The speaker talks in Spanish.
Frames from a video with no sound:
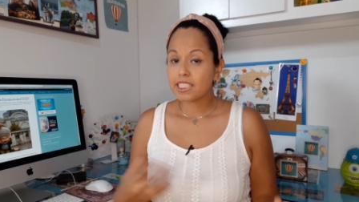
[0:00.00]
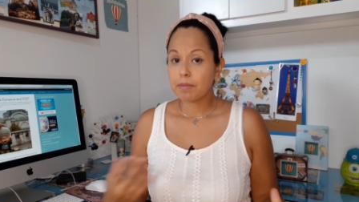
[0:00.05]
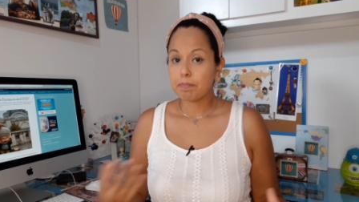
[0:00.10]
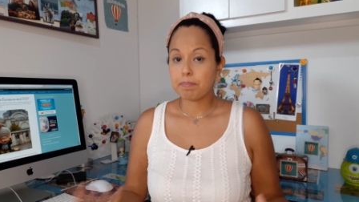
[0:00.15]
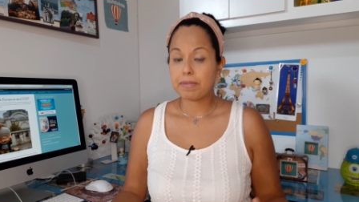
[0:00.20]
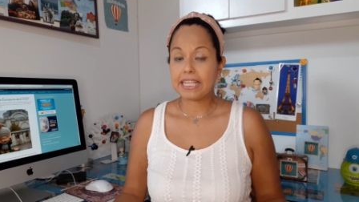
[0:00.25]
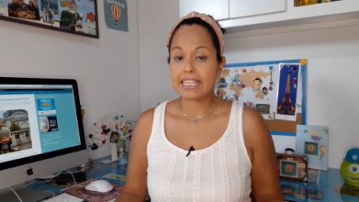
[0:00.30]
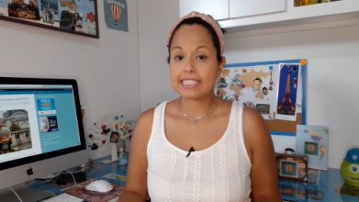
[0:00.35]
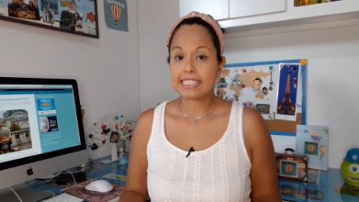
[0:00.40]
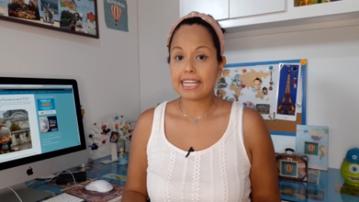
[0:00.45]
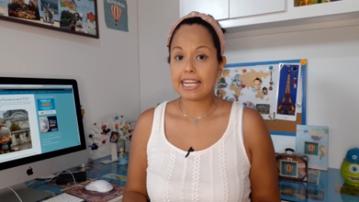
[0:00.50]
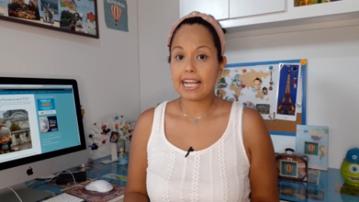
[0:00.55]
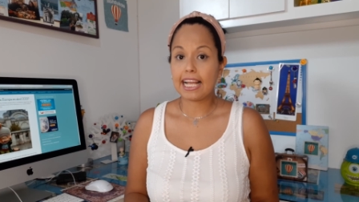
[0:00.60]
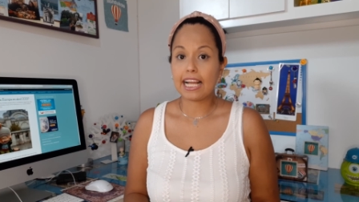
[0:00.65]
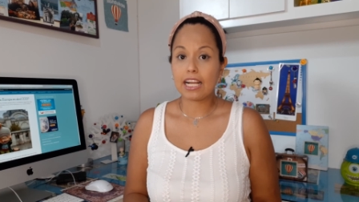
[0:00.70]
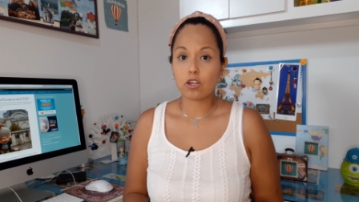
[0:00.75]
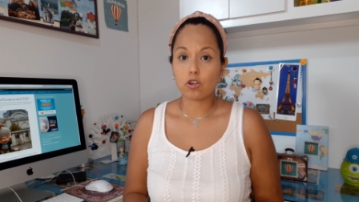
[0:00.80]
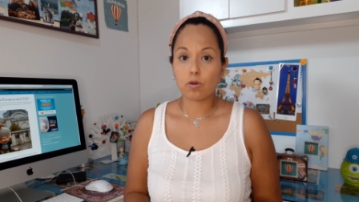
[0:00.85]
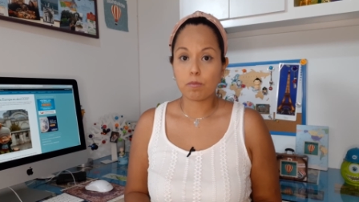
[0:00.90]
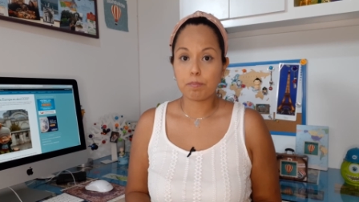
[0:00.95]
se
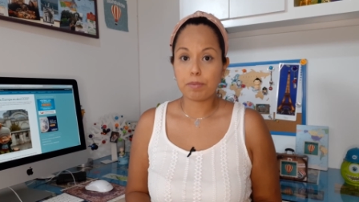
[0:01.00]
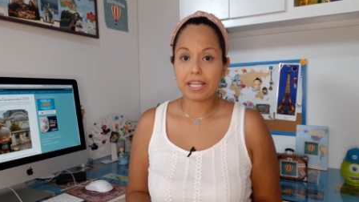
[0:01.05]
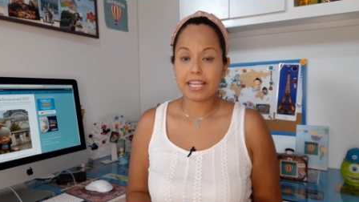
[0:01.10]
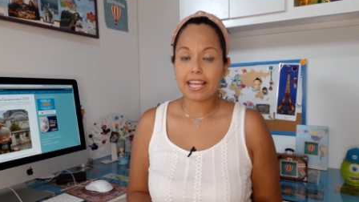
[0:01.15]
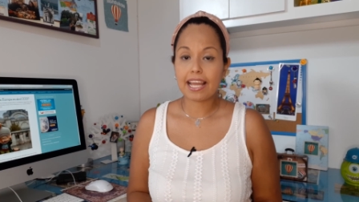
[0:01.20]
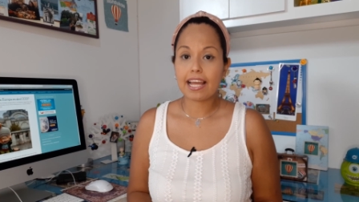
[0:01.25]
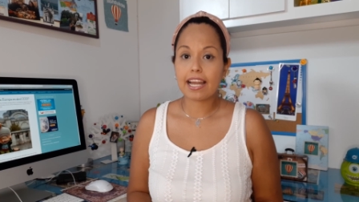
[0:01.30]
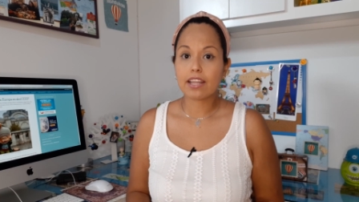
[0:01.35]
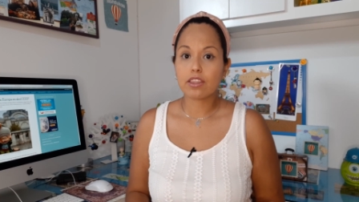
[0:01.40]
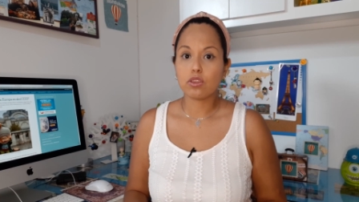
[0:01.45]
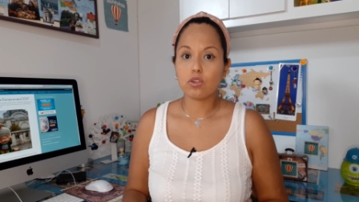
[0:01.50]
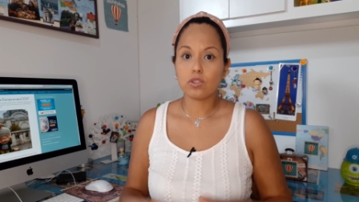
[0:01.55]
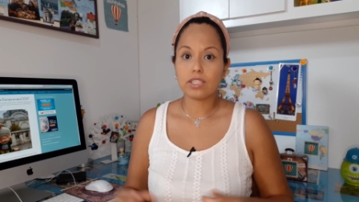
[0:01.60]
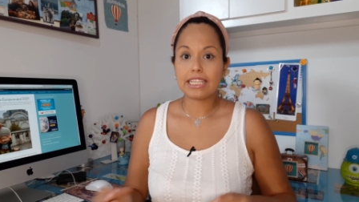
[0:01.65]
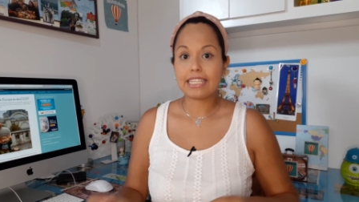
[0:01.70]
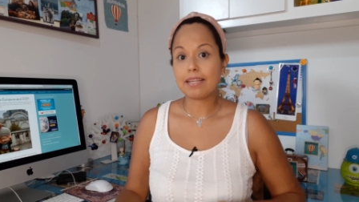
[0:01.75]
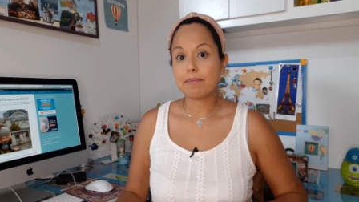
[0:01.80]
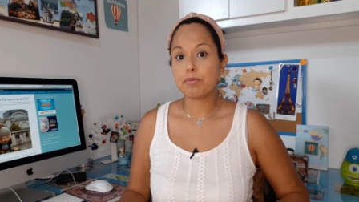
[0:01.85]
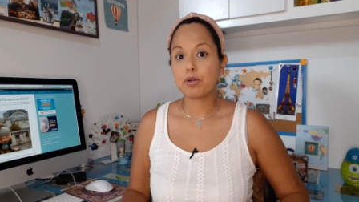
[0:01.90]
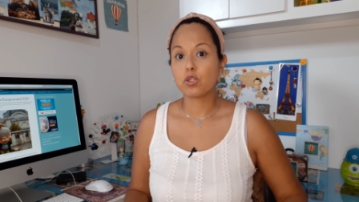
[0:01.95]
empieza a complicar,
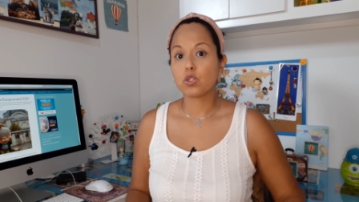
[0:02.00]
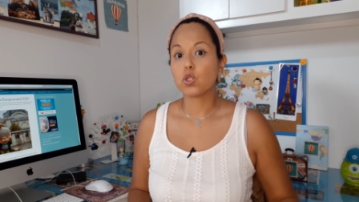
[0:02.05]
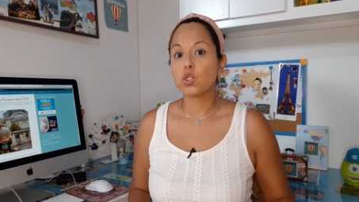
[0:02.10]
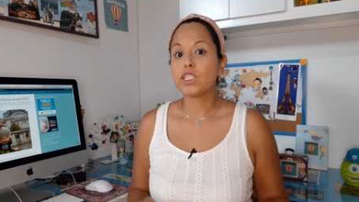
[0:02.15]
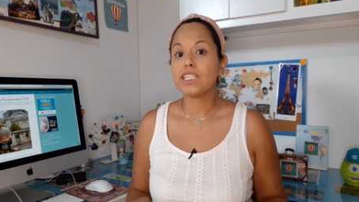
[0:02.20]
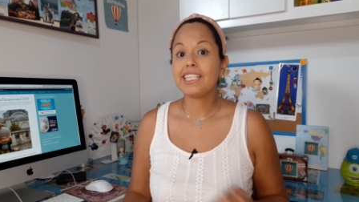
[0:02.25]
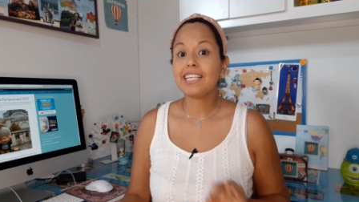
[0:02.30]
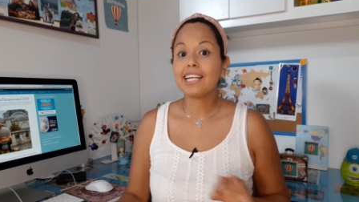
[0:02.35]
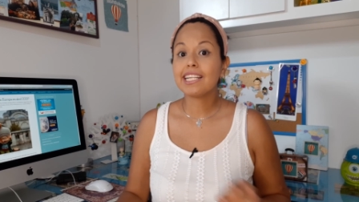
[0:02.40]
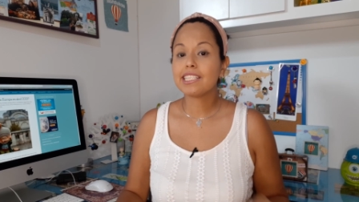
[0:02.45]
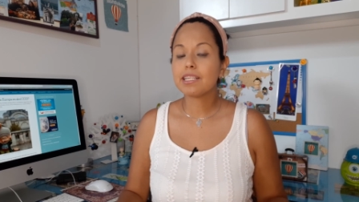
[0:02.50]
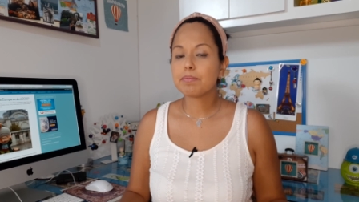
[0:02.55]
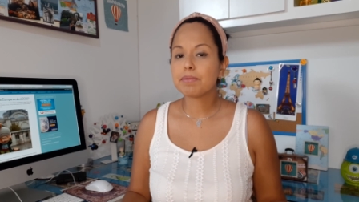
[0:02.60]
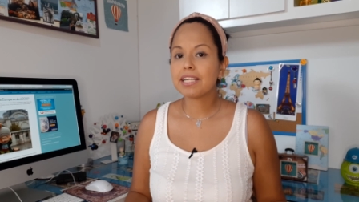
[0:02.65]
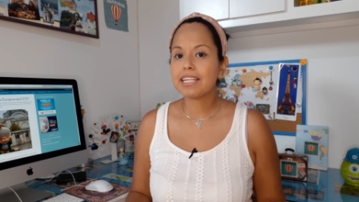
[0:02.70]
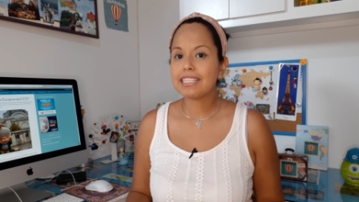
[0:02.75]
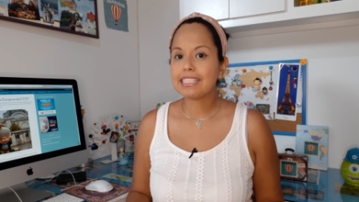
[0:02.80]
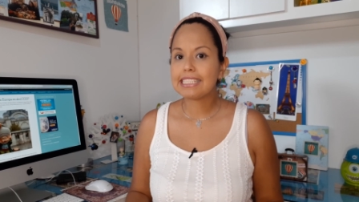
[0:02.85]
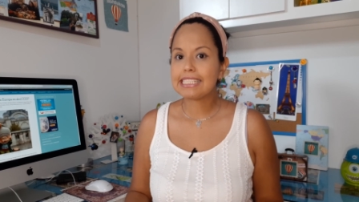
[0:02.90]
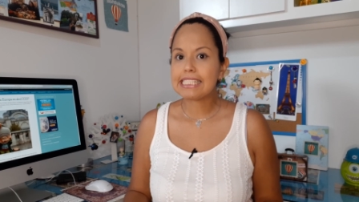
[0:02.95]
donde de pronto sí
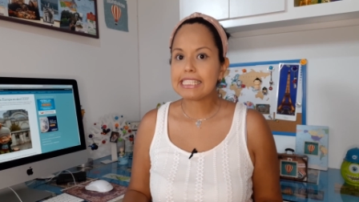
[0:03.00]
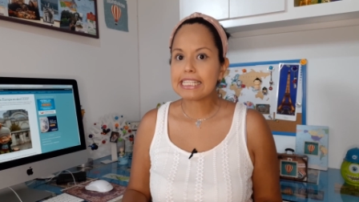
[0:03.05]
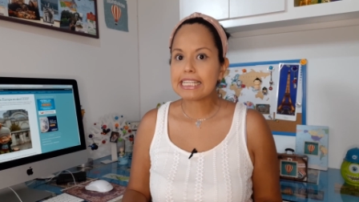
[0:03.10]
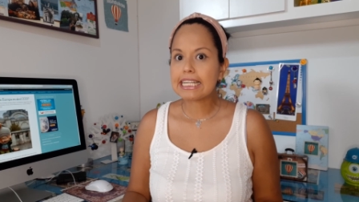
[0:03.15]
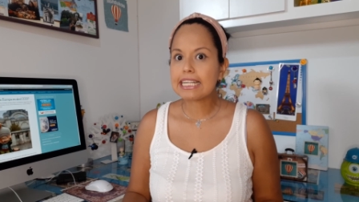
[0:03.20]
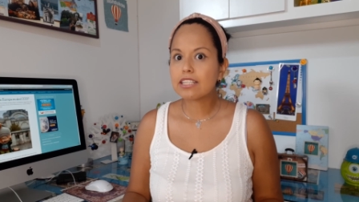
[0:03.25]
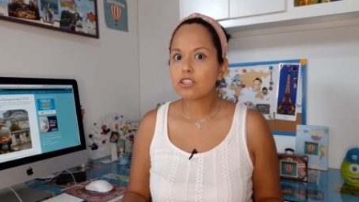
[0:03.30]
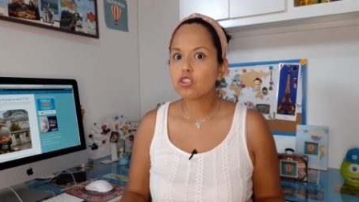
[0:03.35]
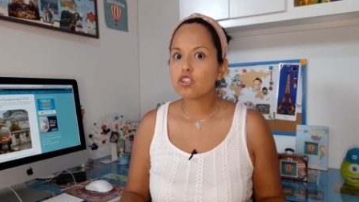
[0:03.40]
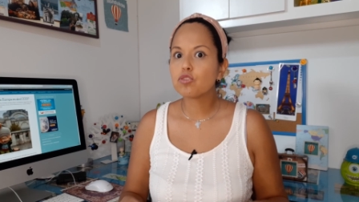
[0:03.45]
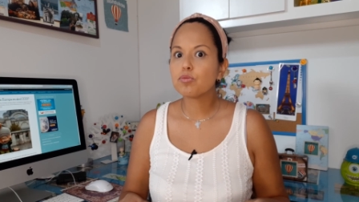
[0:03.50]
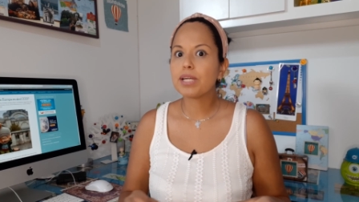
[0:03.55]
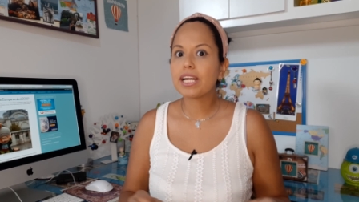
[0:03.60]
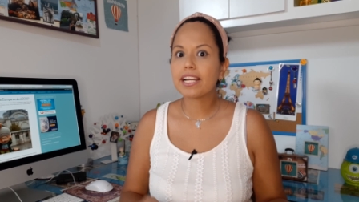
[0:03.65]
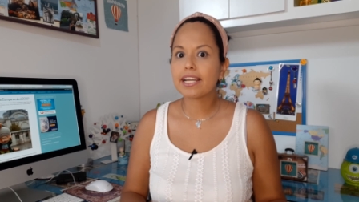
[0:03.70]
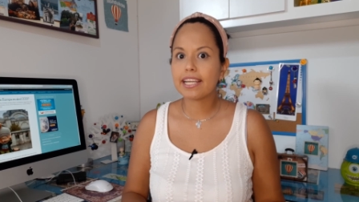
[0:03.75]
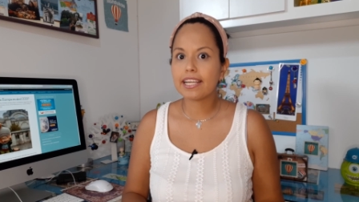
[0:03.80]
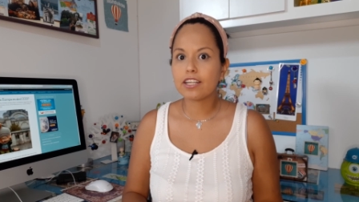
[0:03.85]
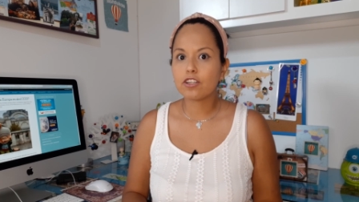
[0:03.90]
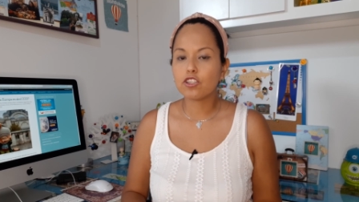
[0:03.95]
aceptan ciertos
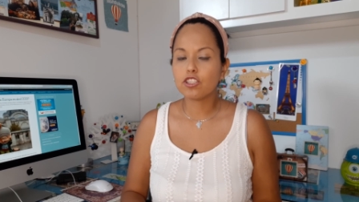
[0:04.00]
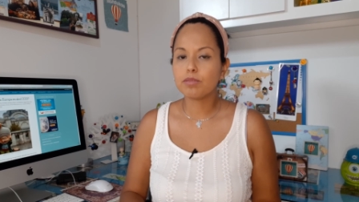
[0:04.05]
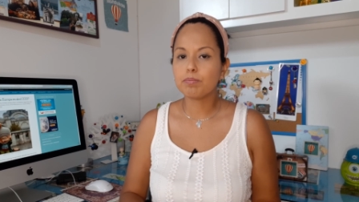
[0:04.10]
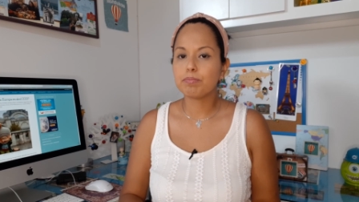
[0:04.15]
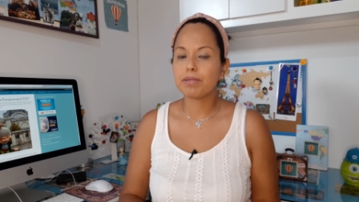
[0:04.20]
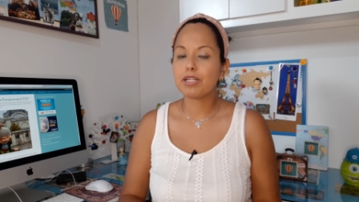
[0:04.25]
viajeros,